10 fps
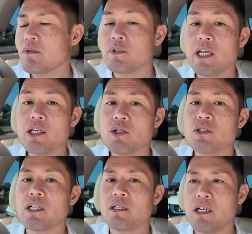不定
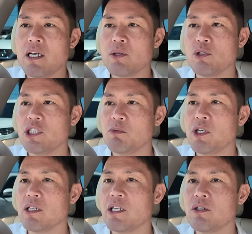休なんで土日も
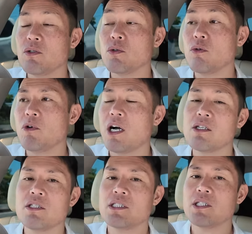やってることもあ
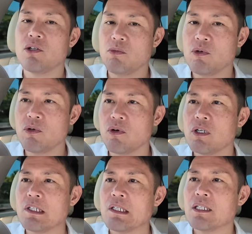るんですけども、
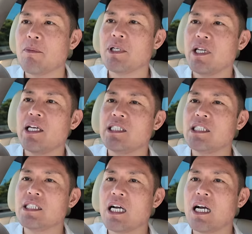やっぱりね
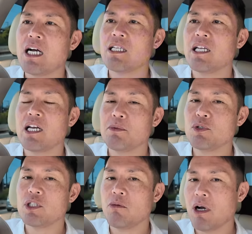1時間半並ぶ
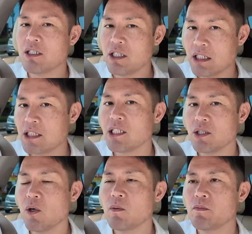時もあるらしいで
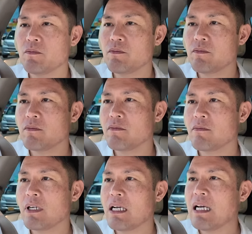すよ。
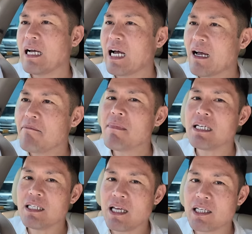あんま
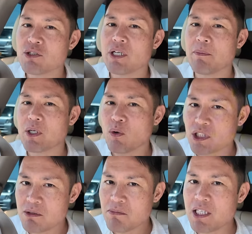りねちょっとやっぱりこ
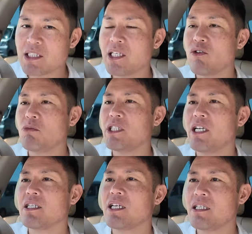じんまりしてるお店
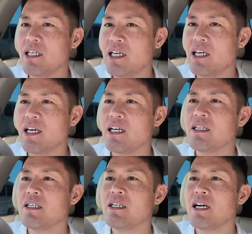だったんで、
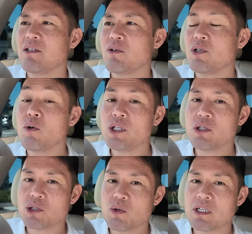料理
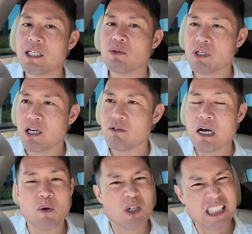の紹介とか
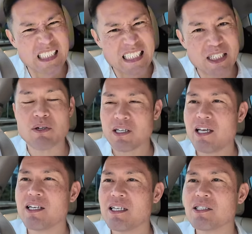は美味しいとか
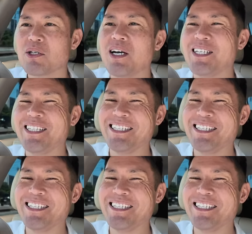ね、そうい